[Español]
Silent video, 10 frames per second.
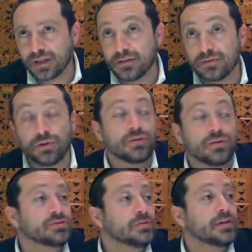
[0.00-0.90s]
Todo
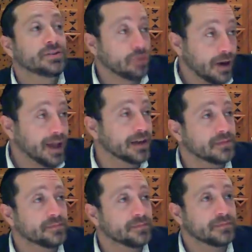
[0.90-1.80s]
eso es Torah.
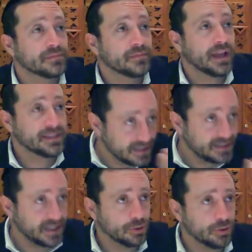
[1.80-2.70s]
¿Qué estás
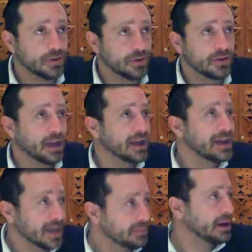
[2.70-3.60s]
diciendo? Que el
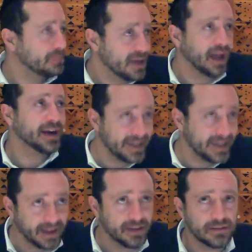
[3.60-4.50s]
Jajam Rabbi
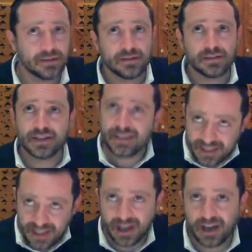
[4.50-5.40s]
Hananiah
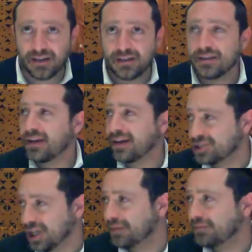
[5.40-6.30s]
decía que
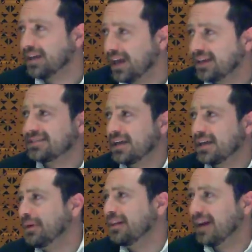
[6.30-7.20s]
Hashem quiere
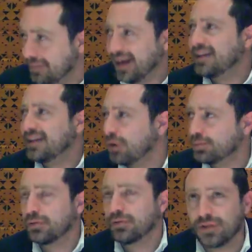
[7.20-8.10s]
siempre dar mérito al
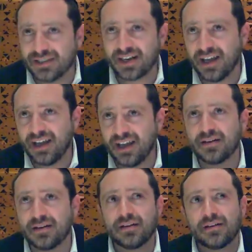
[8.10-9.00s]
pueblo de Israel
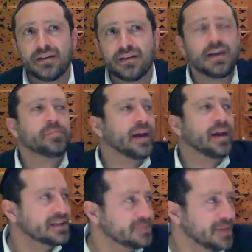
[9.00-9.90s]
y para
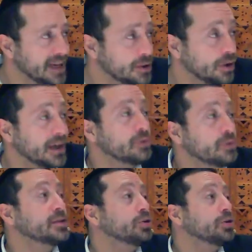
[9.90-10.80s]
darles mérito le
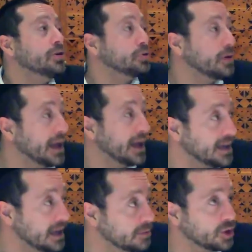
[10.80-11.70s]
aumentó torá y
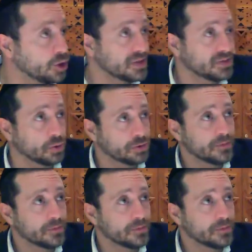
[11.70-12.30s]
le aumentó Mitzvot.